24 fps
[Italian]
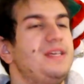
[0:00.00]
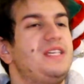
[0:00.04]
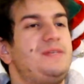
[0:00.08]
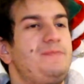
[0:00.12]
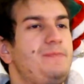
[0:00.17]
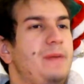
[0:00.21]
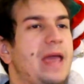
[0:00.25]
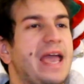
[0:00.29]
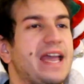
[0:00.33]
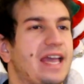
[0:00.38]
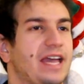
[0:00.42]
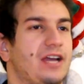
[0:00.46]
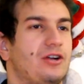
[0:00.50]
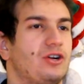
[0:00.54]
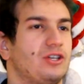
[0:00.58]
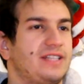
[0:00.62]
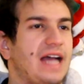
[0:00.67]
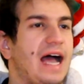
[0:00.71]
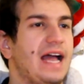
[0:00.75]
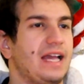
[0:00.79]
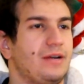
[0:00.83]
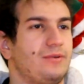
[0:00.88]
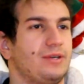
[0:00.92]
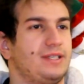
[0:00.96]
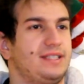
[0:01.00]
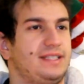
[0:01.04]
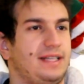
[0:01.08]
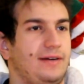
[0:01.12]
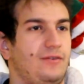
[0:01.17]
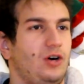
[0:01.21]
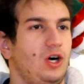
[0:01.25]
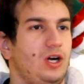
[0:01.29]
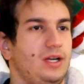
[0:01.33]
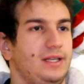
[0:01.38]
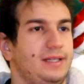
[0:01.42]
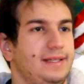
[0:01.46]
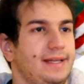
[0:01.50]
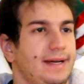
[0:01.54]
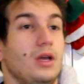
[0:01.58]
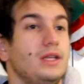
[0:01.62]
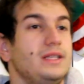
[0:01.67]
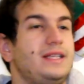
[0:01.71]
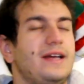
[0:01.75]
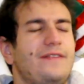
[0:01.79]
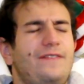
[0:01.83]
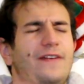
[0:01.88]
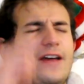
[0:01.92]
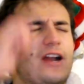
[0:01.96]
spieghi cos'hai questa volta?
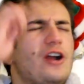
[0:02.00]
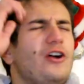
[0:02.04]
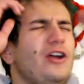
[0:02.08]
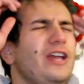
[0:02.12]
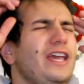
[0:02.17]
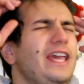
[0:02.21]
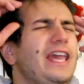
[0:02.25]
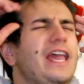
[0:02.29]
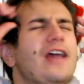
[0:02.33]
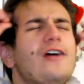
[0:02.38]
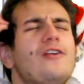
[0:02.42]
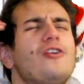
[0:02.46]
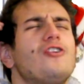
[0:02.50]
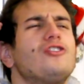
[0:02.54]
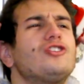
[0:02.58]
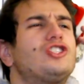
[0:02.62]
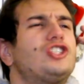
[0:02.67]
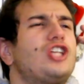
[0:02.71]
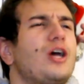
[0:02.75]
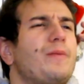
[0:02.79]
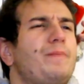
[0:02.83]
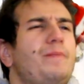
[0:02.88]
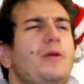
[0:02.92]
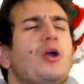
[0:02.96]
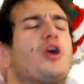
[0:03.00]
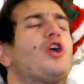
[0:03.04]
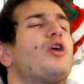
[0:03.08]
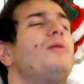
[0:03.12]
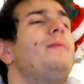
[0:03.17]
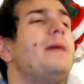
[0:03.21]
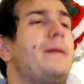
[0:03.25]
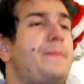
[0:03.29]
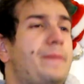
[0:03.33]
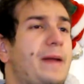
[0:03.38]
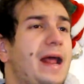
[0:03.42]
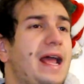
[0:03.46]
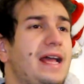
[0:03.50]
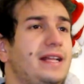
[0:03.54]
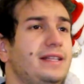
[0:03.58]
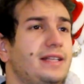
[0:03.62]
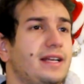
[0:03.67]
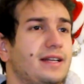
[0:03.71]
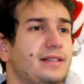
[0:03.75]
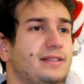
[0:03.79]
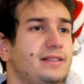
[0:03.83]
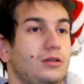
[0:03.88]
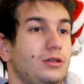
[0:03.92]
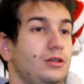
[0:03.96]
Davvero, io non so più come
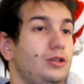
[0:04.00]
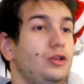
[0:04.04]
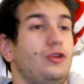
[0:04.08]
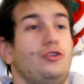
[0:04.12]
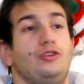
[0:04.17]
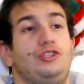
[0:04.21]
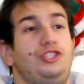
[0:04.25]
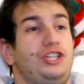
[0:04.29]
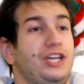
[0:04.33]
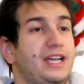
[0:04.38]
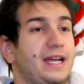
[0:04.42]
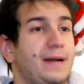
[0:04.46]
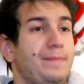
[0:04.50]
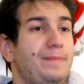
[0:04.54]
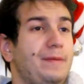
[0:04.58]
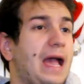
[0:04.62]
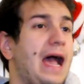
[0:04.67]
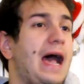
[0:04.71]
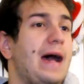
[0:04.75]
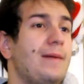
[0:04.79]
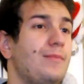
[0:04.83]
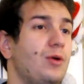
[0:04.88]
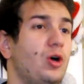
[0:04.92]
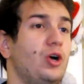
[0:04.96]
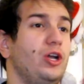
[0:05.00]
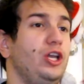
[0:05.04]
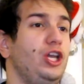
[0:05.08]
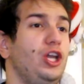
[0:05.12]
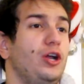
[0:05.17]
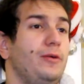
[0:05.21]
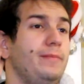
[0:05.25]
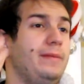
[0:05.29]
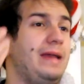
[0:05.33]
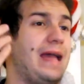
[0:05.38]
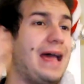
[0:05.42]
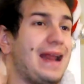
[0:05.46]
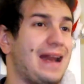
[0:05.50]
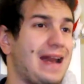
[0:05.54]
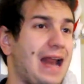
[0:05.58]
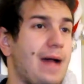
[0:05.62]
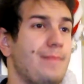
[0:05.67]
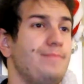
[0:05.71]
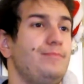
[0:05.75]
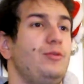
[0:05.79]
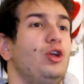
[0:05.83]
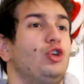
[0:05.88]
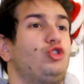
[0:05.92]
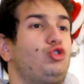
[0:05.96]
prenderti. Non ci capiamo, io mi
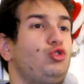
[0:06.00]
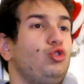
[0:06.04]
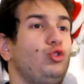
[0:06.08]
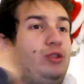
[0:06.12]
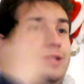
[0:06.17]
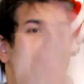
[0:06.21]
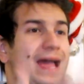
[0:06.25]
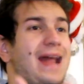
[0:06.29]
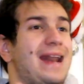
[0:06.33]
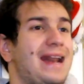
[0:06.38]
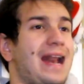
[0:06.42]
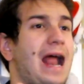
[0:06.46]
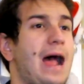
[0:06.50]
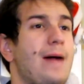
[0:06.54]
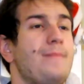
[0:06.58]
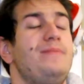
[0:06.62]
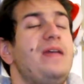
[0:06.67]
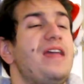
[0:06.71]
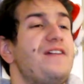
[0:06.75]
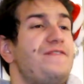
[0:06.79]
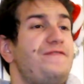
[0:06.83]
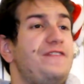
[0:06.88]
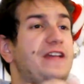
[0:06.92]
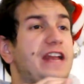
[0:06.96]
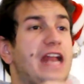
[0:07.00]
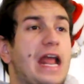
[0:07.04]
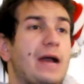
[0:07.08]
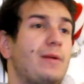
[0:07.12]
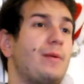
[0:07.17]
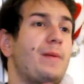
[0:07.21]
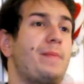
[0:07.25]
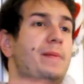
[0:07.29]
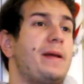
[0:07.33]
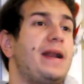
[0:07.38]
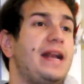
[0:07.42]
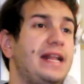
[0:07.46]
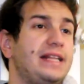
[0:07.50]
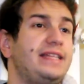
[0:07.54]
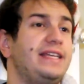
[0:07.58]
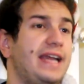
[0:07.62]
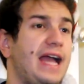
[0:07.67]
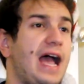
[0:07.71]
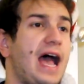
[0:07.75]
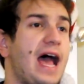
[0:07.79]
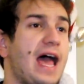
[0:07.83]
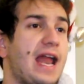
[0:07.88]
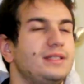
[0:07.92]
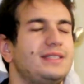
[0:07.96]
arrabbio, tu ti arrabbi e finiamo per
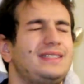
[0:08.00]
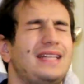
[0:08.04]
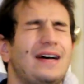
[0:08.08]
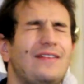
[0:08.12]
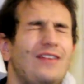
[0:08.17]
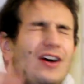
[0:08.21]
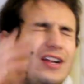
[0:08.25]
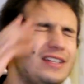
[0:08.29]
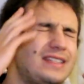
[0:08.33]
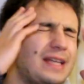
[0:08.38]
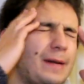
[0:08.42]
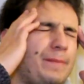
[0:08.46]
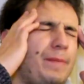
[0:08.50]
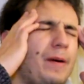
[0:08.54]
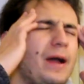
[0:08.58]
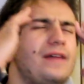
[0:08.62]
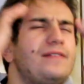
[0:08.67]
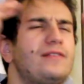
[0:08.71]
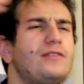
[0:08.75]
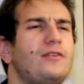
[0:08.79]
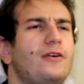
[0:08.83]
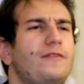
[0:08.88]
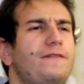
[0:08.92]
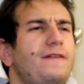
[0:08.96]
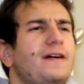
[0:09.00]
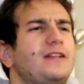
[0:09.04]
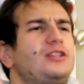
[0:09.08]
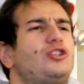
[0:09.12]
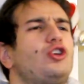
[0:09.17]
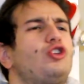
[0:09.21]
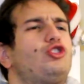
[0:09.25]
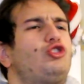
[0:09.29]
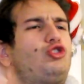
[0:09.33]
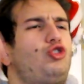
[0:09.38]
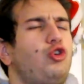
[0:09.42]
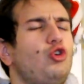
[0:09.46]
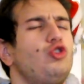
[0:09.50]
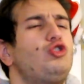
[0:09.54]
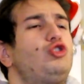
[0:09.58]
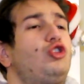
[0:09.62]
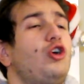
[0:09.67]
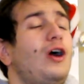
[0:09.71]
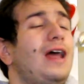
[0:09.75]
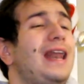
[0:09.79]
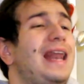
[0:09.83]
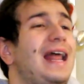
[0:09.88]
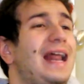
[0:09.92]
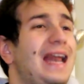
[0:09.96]
litigare. Stavolta poi abbiamo fatto
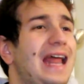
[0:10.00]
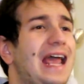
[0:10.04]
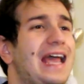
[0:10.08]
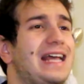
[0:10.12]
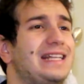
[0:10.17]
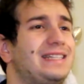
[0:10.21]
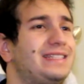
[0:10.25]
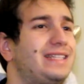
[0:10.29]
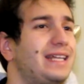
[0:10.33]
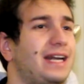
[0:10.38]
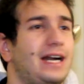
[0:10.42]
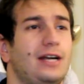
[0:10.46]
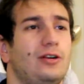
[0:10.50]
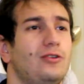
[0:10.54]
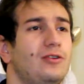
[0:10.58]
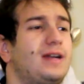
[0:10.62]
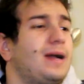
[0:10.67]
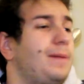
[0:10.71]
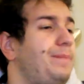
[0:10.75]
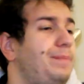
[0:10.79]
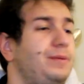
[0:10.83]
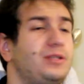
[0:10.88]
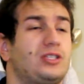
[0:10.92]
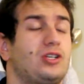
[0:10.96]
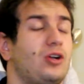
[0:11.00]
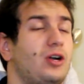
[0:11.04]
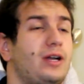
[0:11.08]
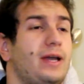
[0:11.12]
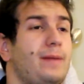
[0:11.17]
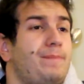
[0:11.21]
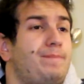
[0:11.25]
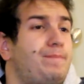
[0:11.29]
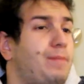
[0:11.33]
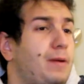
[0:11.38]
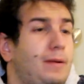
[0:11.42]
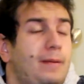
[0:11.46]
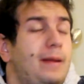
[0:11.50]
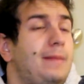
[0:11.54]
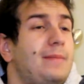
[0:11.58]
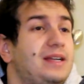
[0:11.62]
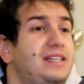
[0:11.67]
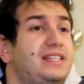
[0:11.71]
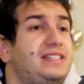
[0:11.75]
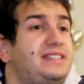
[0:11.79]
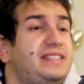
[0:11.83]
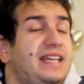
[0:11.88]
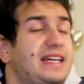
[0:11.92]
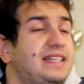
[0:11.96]
tutto alla lettera, non capisco che problema
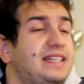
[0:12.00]
ci sia